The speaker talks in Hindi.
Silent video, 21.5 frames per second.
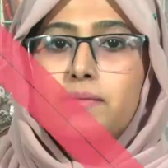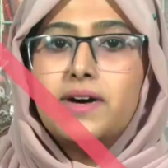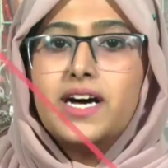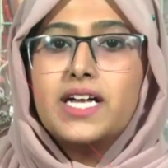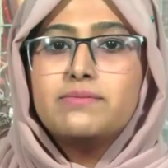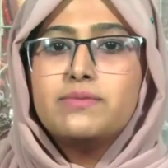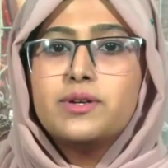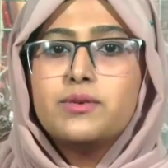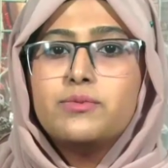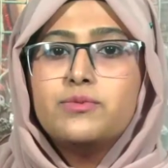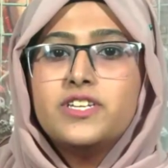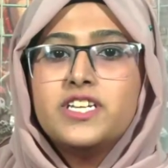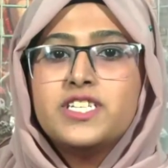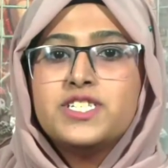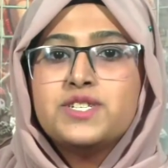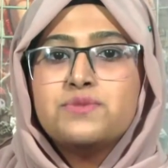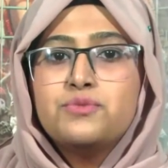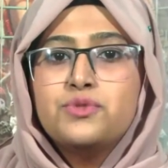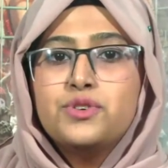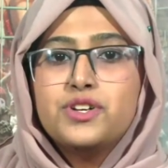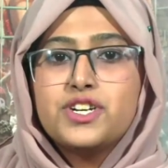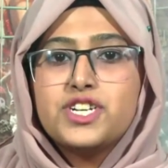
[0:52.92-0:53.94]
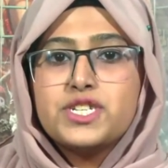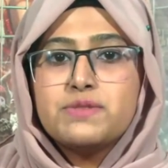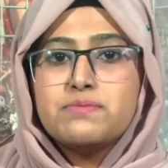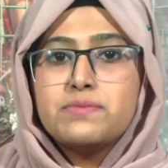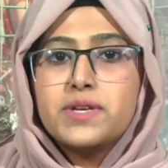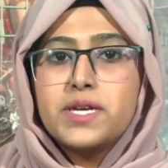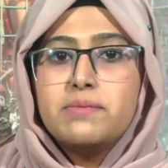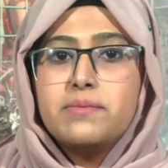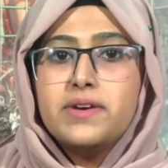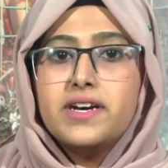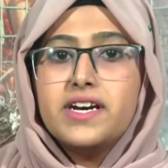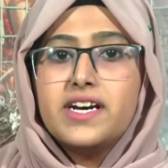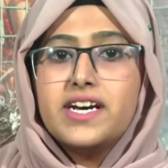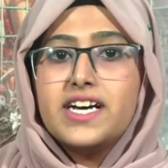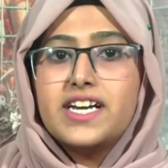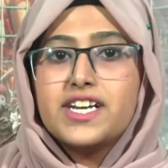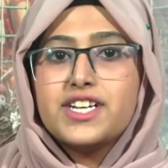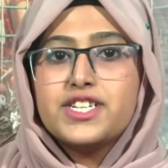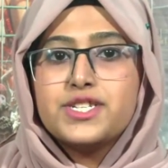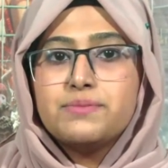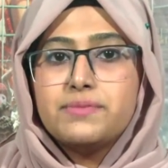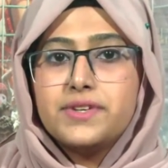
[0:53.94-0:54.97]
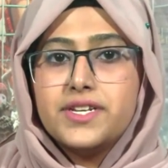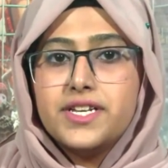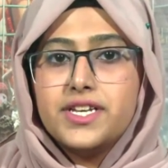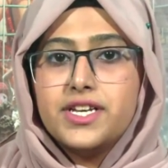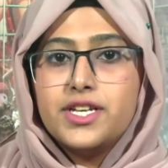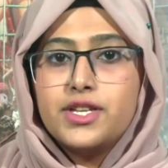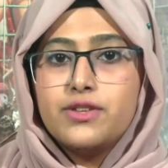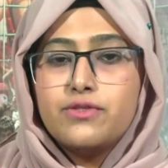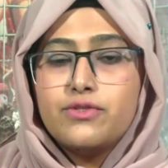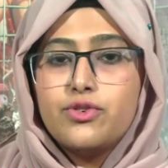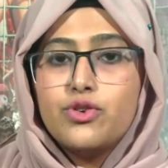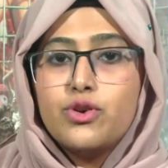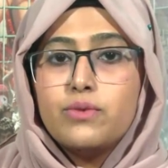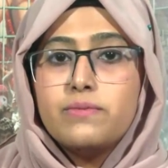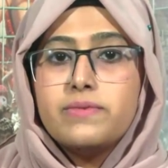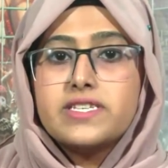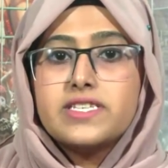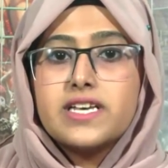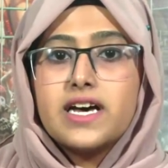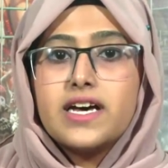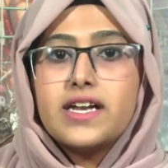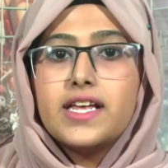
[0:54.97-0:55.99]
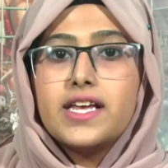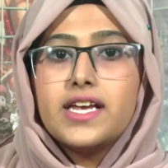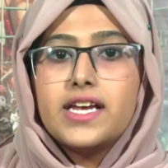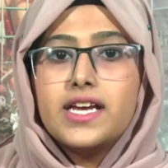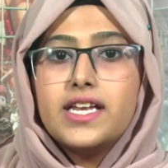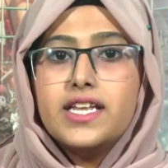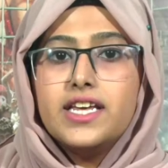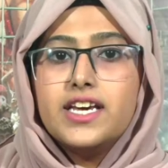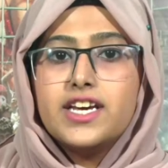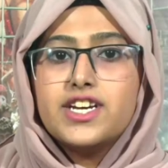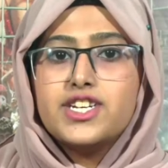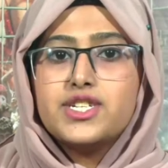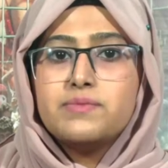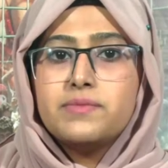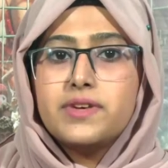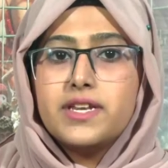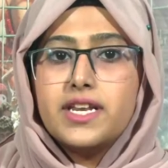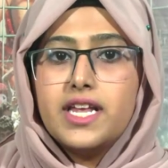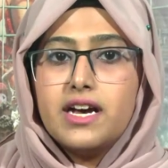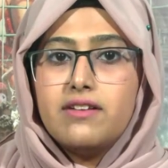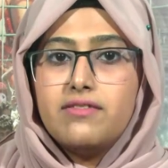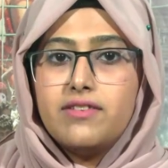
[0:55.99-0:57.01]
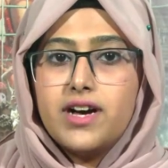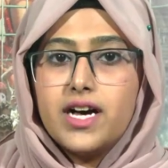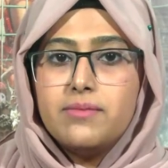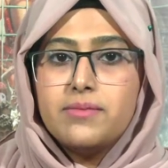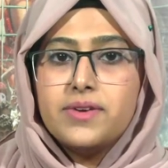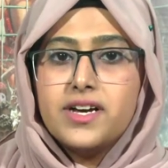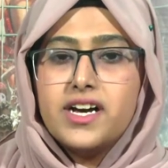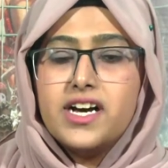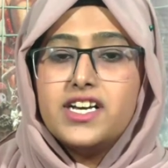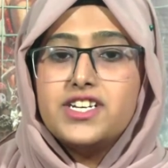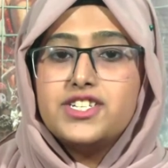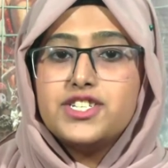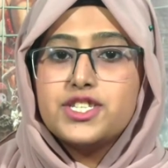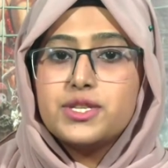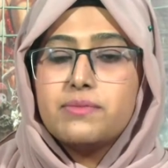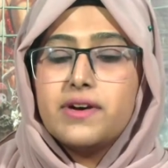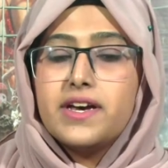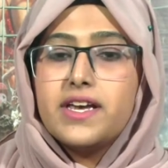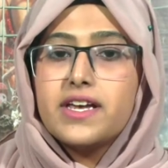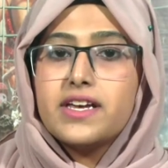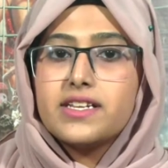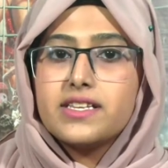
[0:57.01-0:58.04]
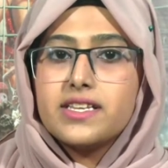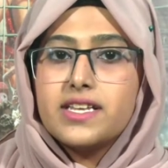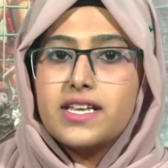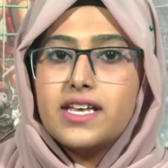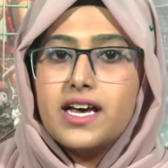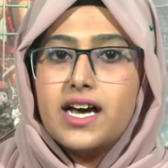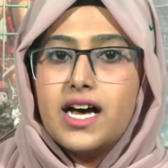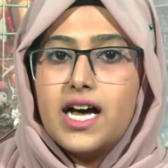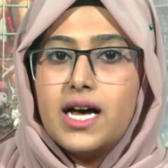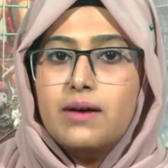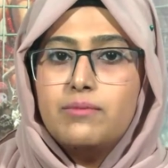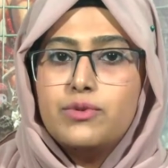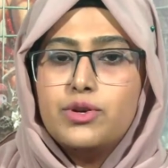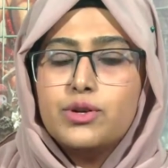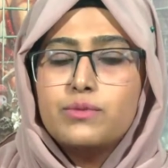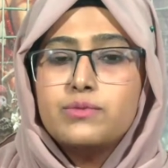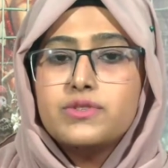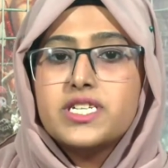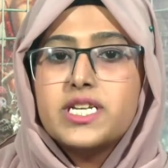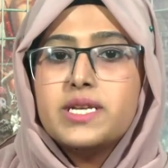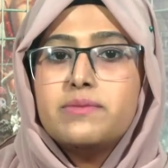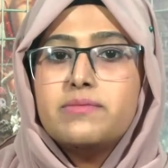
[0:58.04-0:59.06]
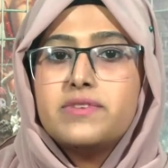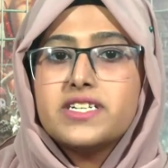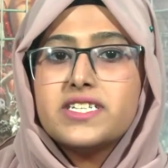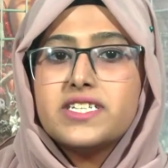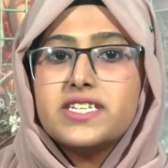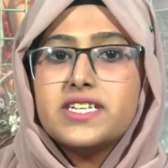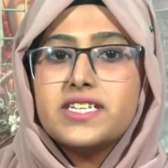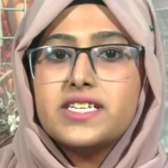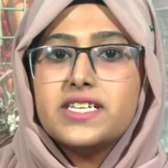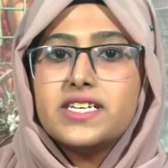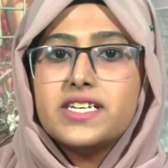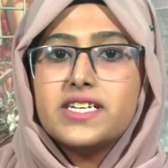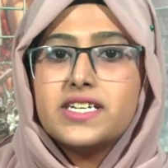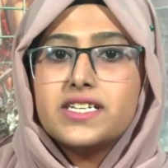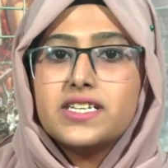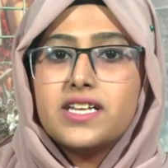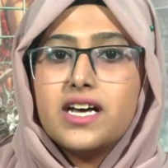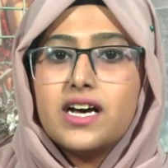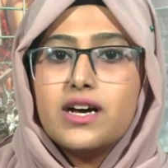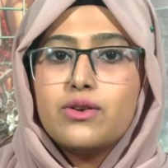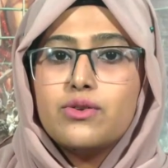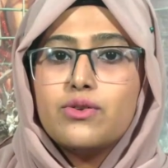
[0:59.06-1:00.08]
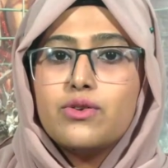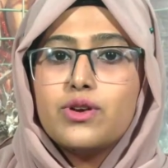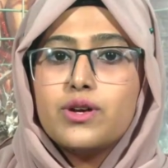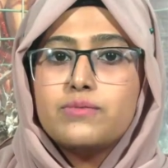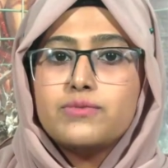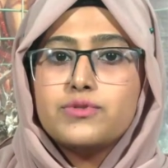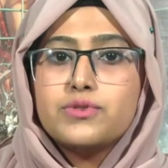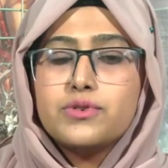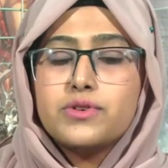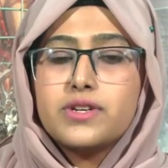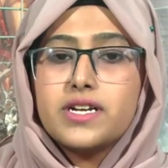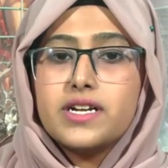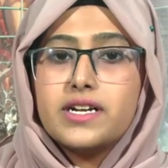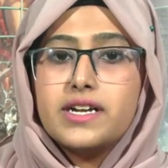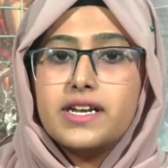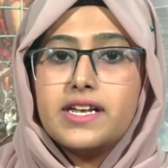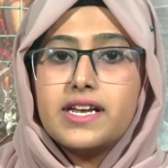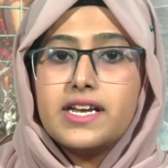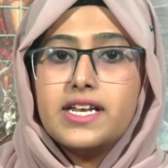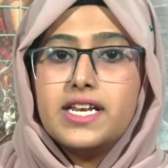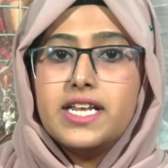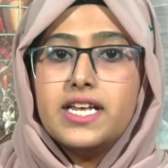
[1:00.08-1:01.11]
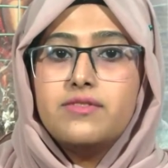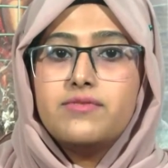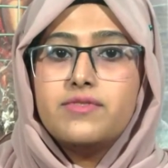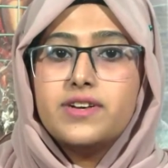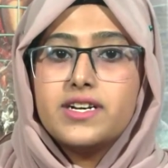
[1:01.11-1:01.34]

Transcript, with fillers: भारत मकबूदा जम्मू और कश्मीर में गैर कश्मीरी हिंदुओं को बसाने के लिए कश्मीरी आवाम का इज्तमाही आम और मुस्लिम अक्सरियती किरदार को कमज़ोर करने के लिए